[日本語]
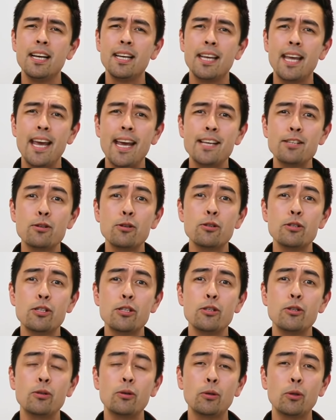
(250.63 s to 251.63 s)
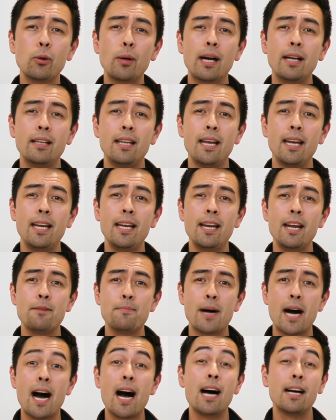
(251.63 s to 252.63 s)
継続することができれ
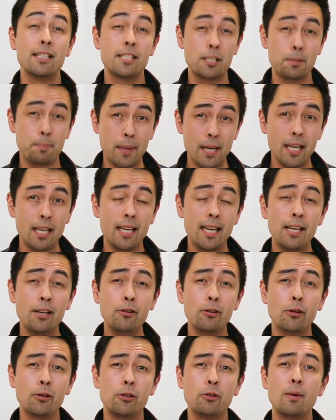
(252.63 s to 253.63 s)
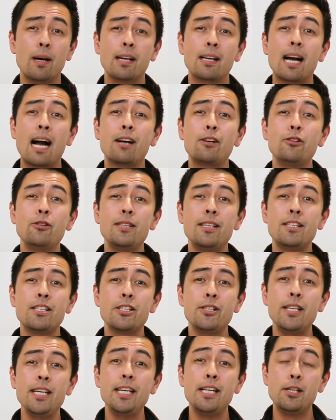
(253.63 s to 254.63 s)
ばスピーキング力は確
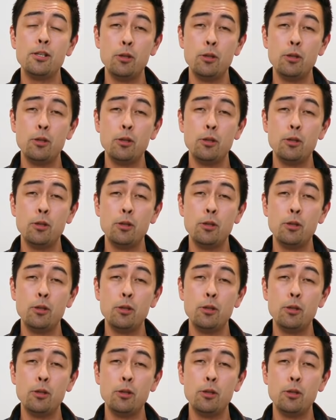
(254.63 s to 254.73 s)
実に